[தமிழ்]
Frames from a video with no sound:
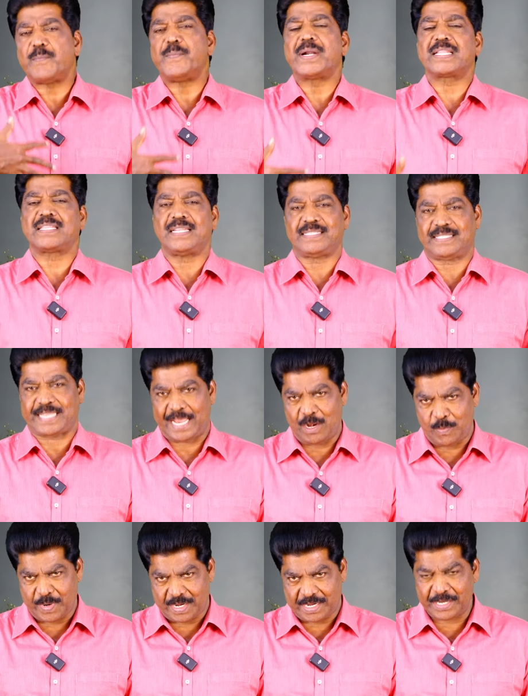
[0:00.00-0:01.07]
நம்மிடத்தில்
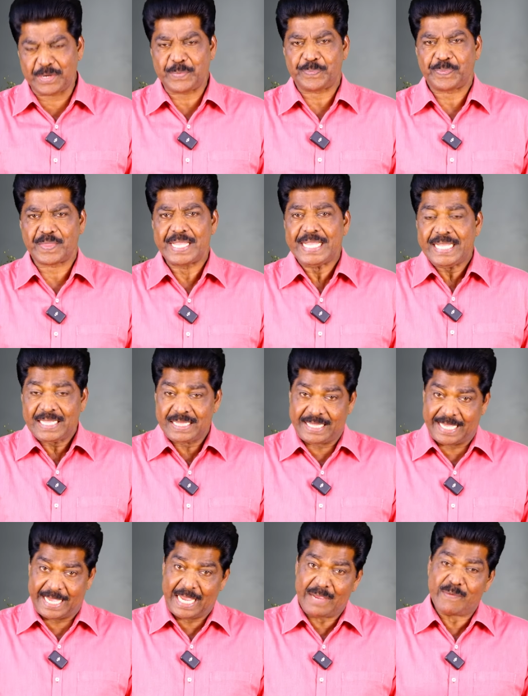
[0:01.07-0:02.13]
செயல்பட்டு
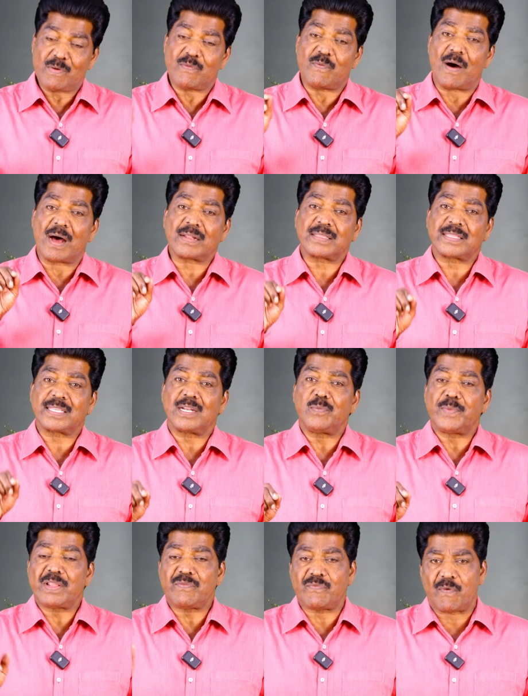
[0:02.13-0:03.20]
தேவ
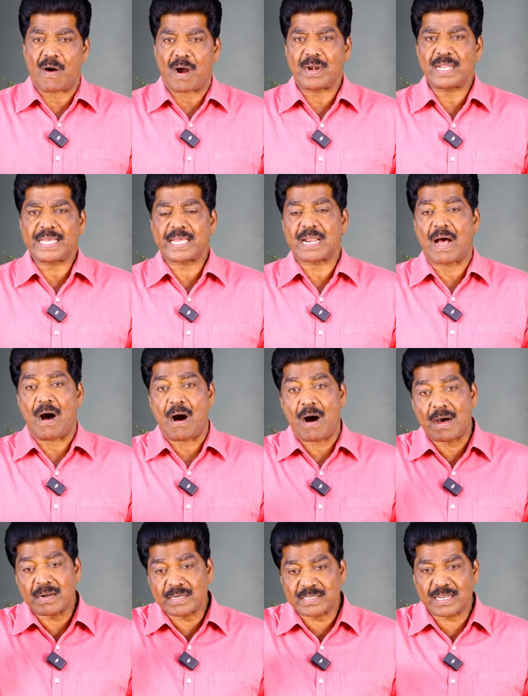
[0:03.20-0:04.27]
வார்த்தைகளின்படி வாழுகிற
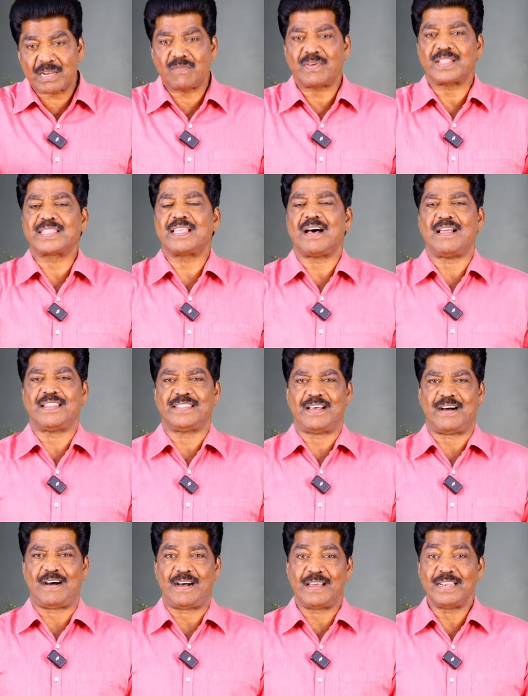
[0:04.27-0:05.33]
ஆற்றல்
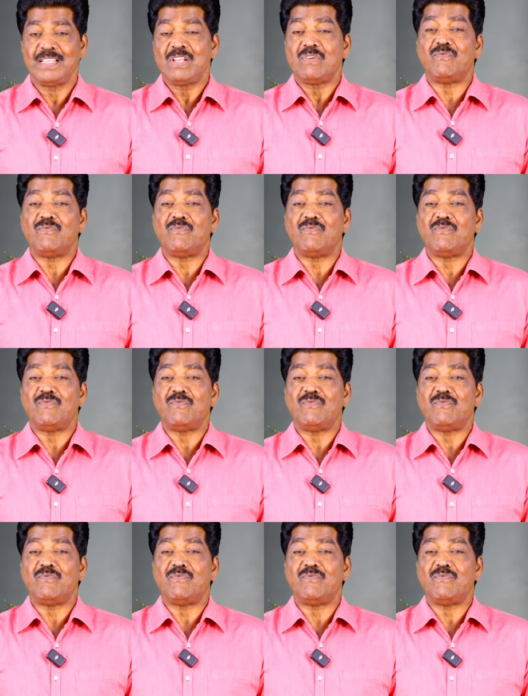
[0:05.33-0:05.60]
வந்தால்தான்